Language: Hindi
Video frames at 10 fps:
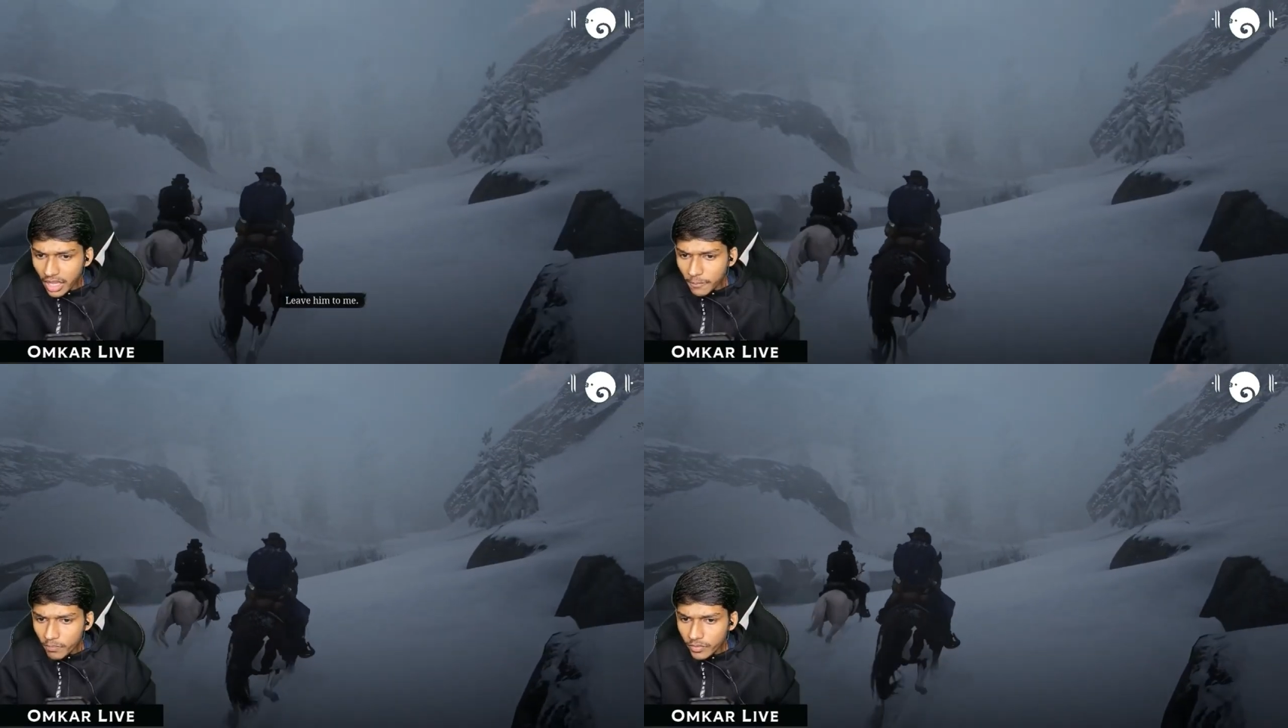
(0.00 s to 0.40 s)

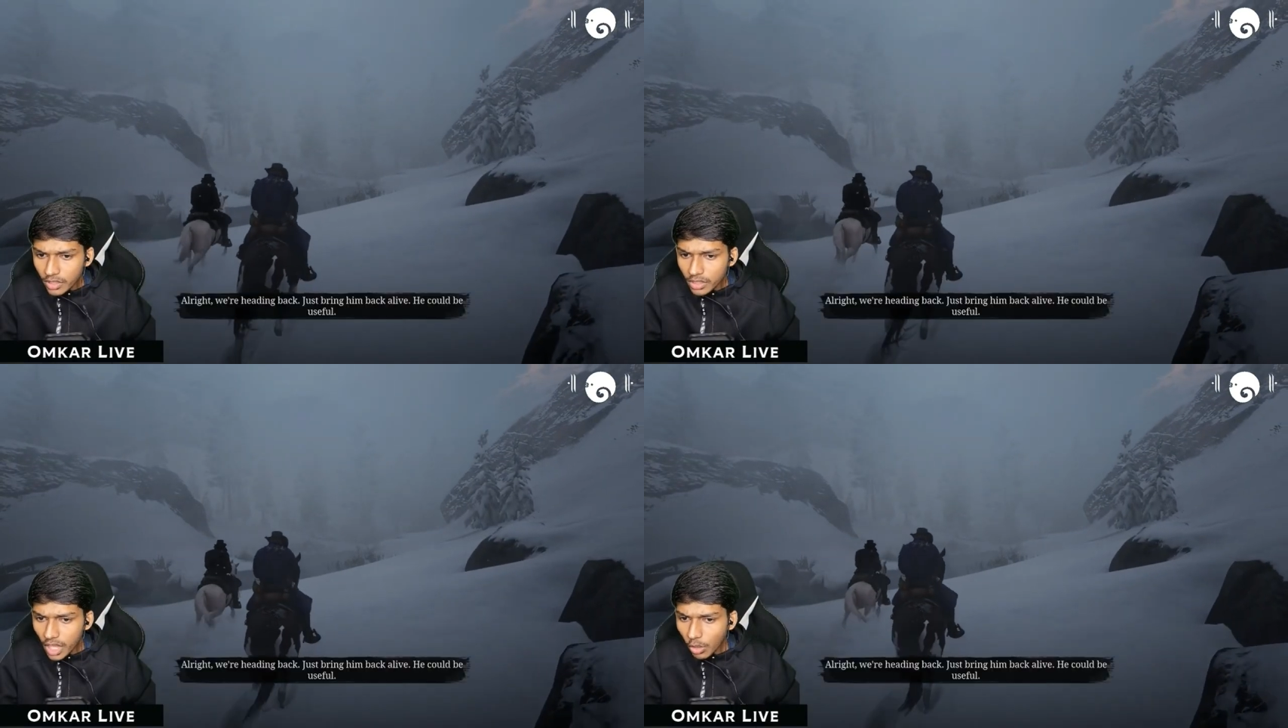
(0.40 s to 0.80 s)
है
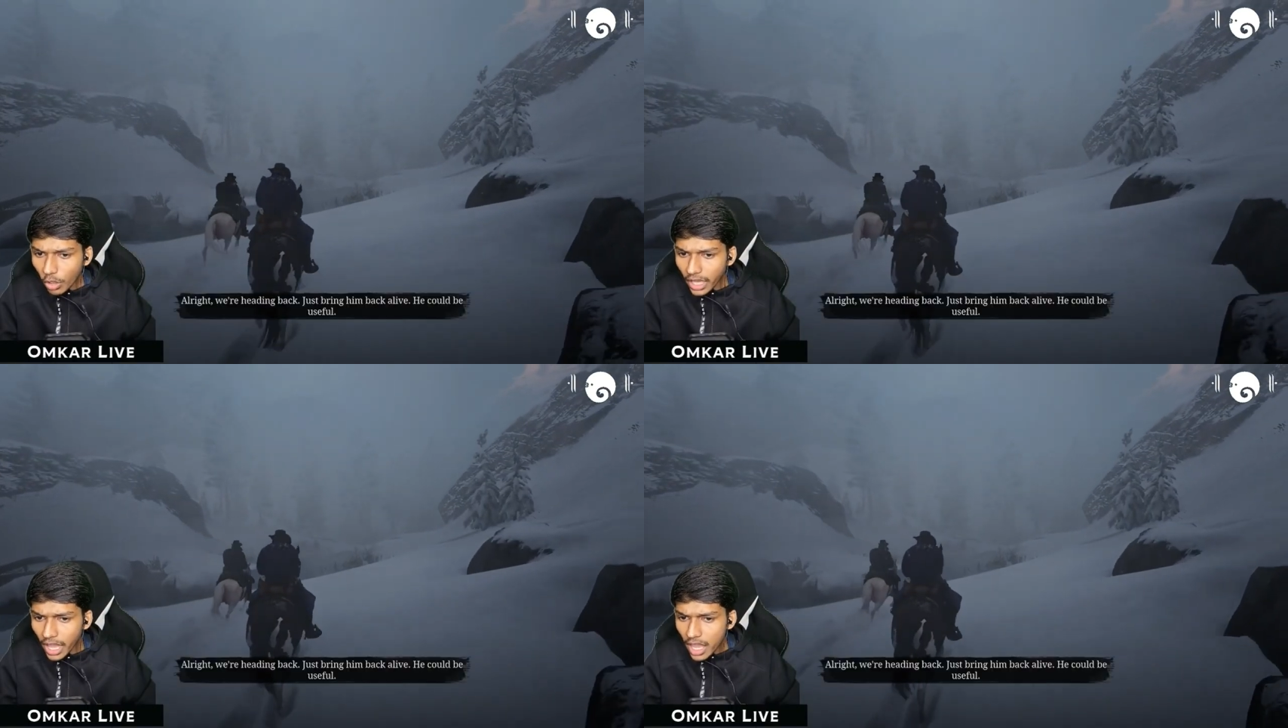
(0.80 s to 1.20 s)
ये
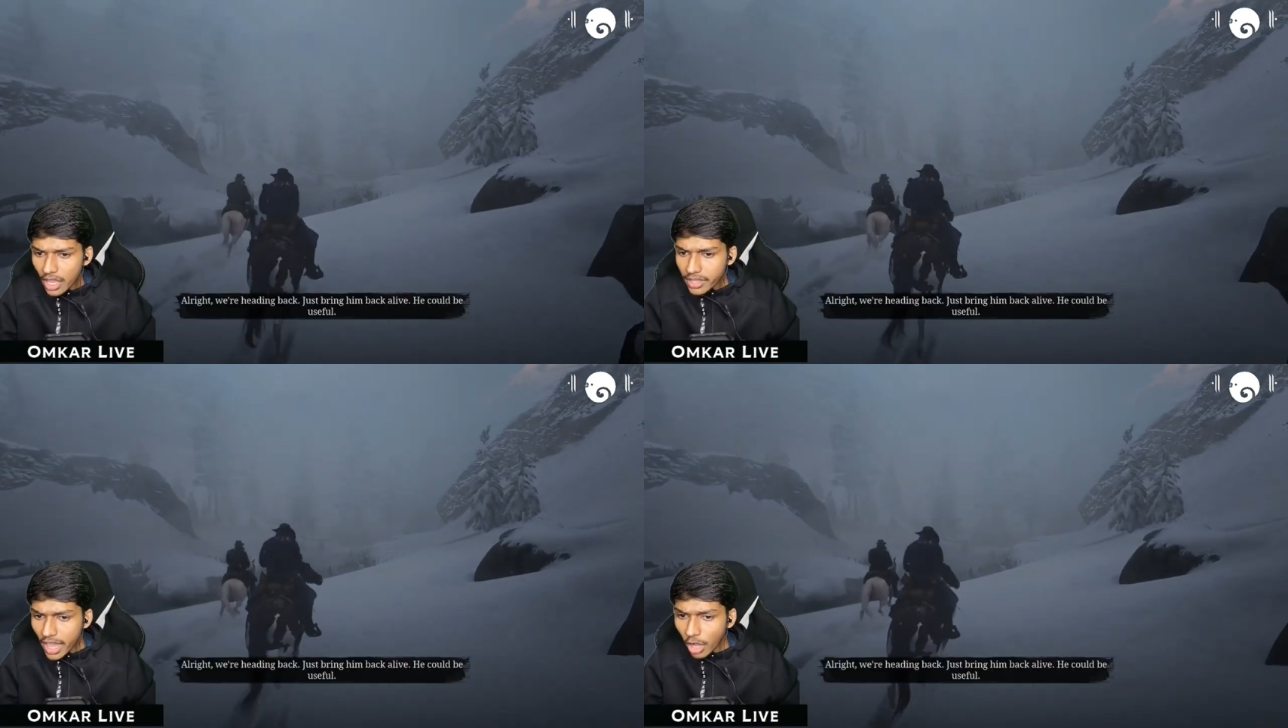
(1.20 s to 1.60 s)
कौन है
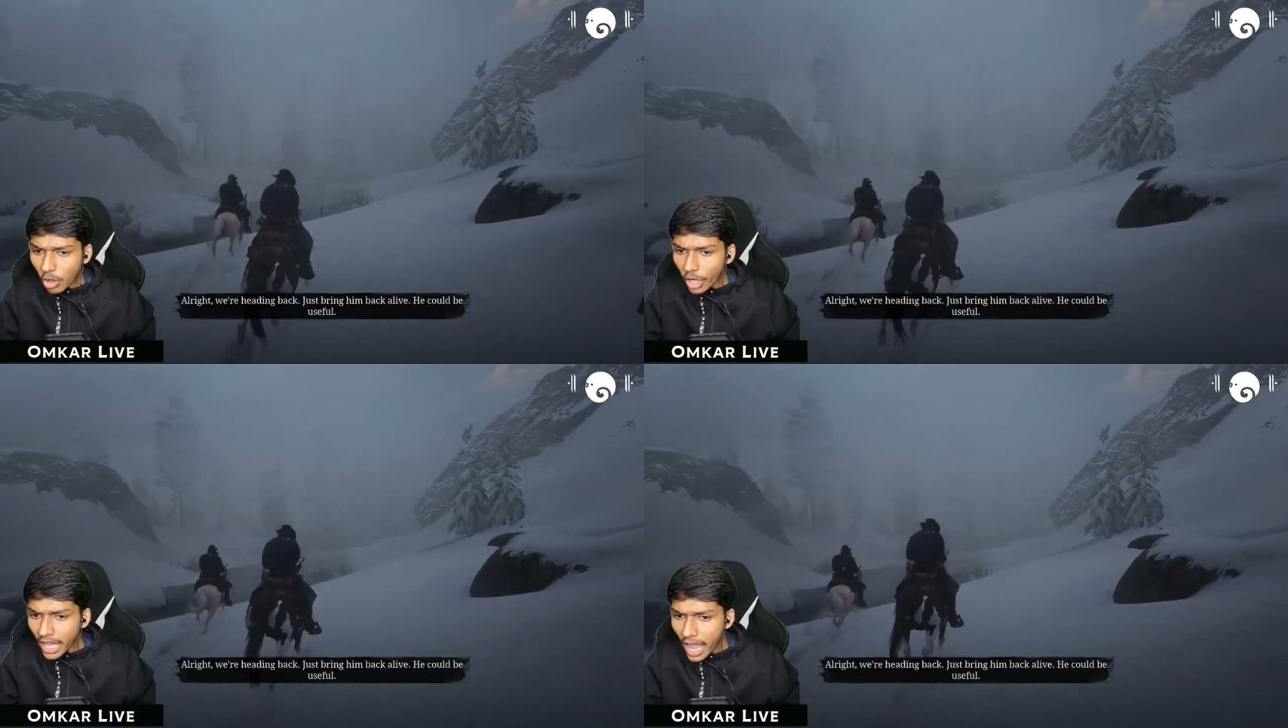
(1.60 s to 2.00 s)
ये
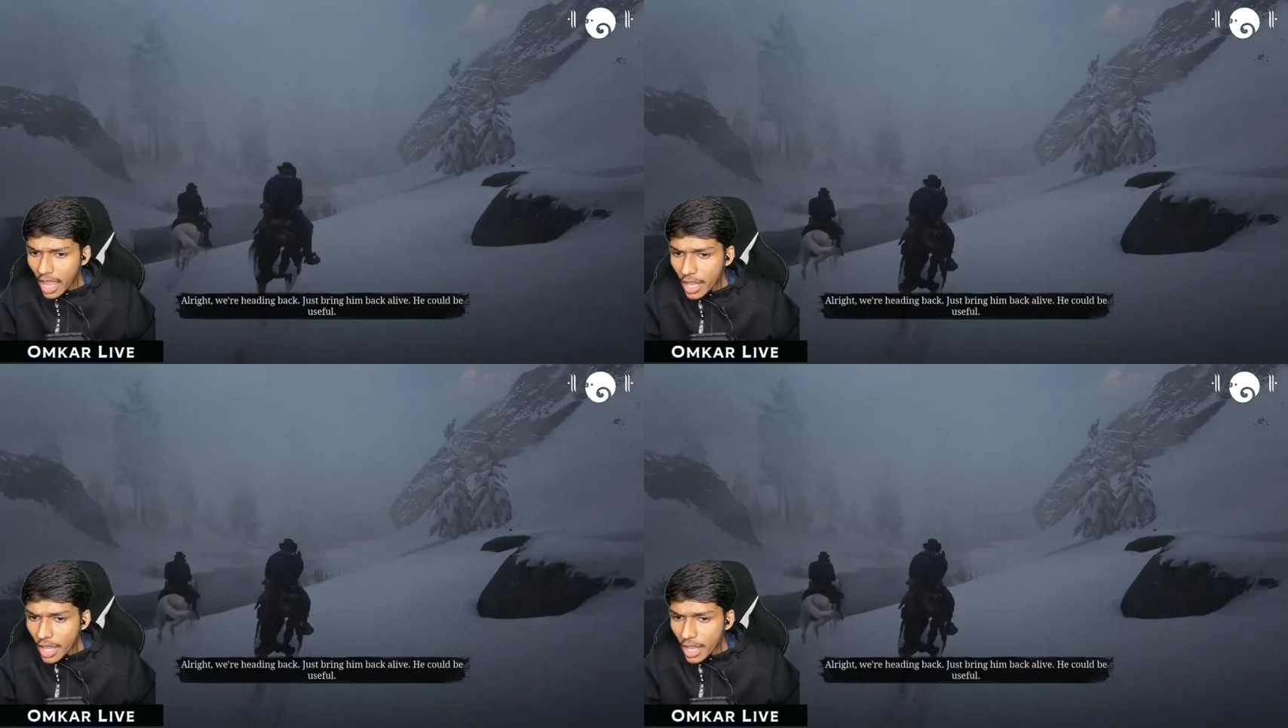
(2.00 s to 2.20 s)
कौन है